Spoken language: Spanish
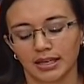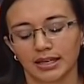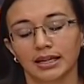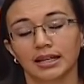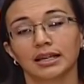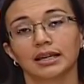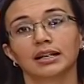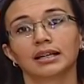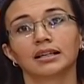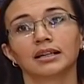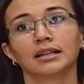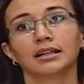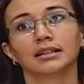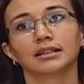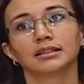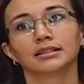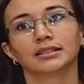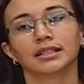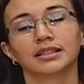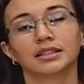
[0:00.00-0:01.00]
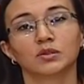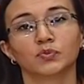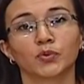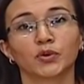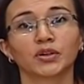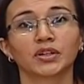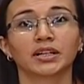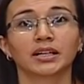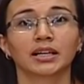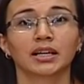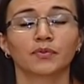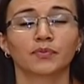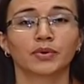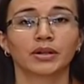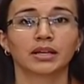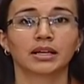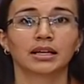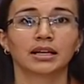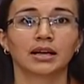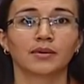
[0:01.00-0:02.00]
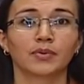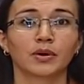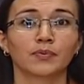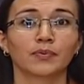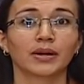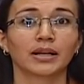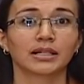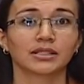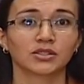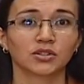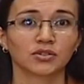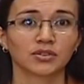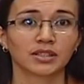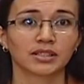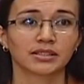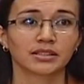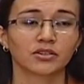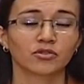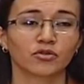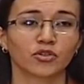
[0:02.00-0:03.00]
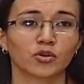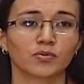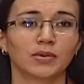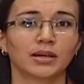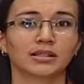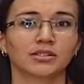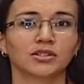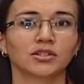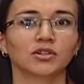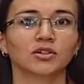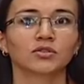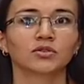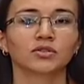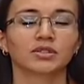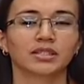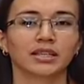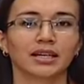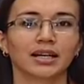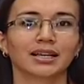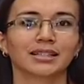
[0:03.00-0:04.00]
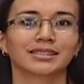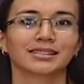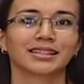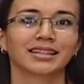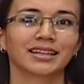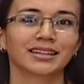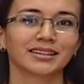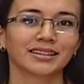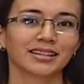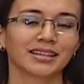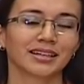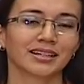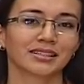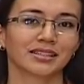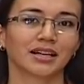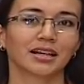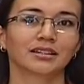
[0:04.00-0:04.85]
se dispone que la, eh, la, preparación de esta información sea 100 días